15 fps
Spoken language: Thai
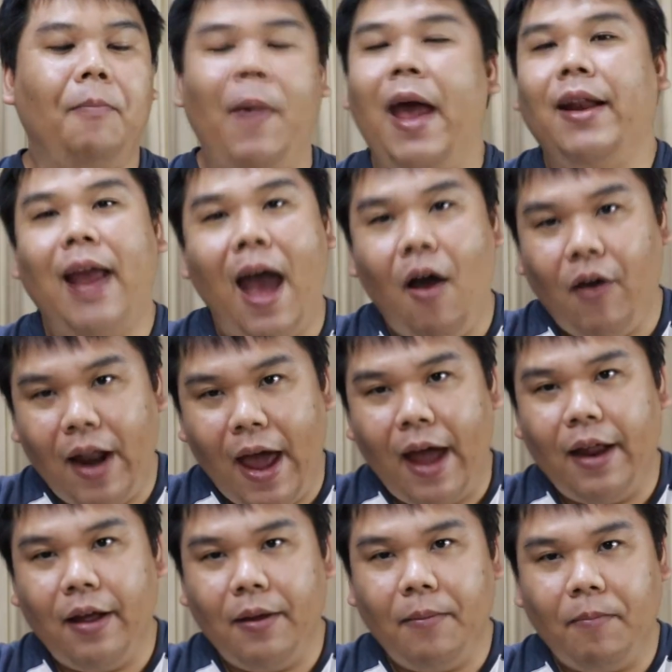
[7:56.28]
8 9 ก็ได้
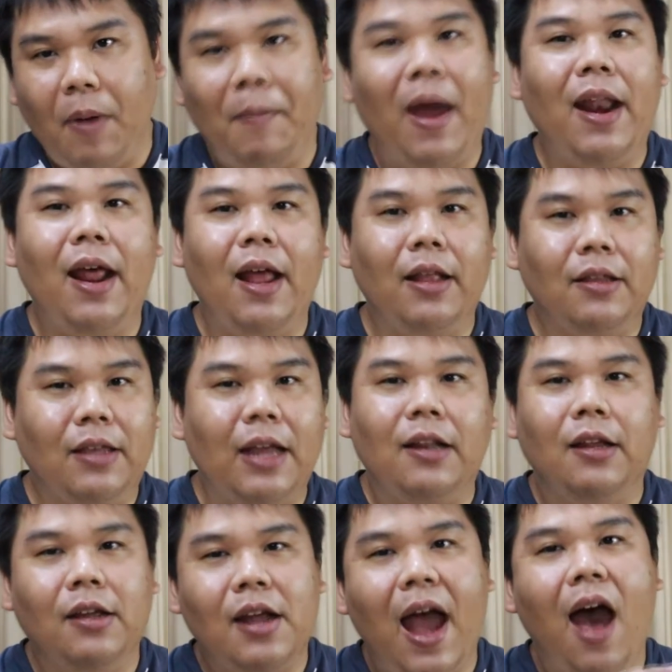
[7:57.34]
ประมาณนั้นเจ็ด
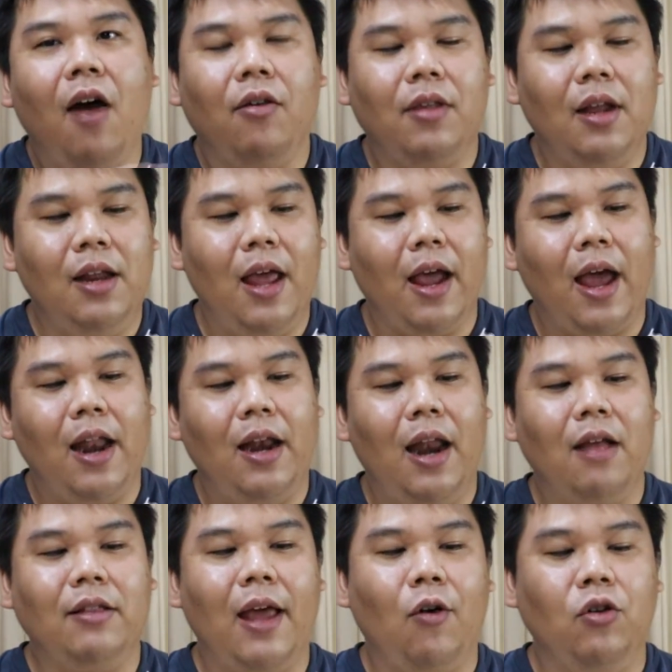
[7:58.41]
ถึงเก้าเฉลี่ยกัน
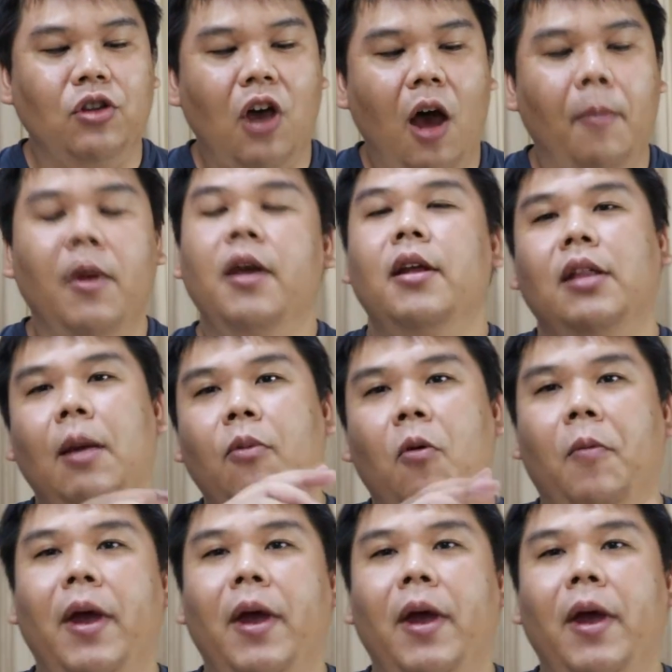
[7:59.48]
แล้วแต่คนชอบ แต่ผม